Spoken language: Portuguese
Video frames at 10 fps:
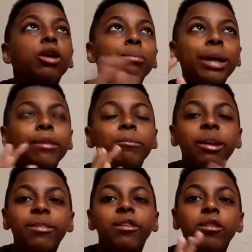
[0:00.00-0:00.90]
mais
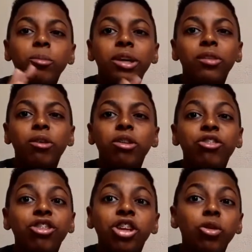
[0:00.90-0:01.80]
preciso minhas fotos
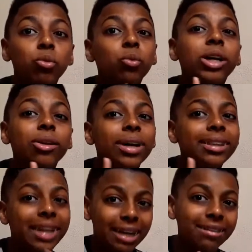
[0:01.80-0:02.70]
de um ano
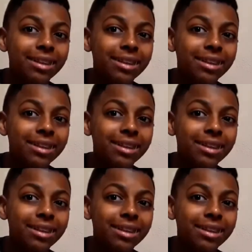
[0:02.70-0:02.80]
atrás,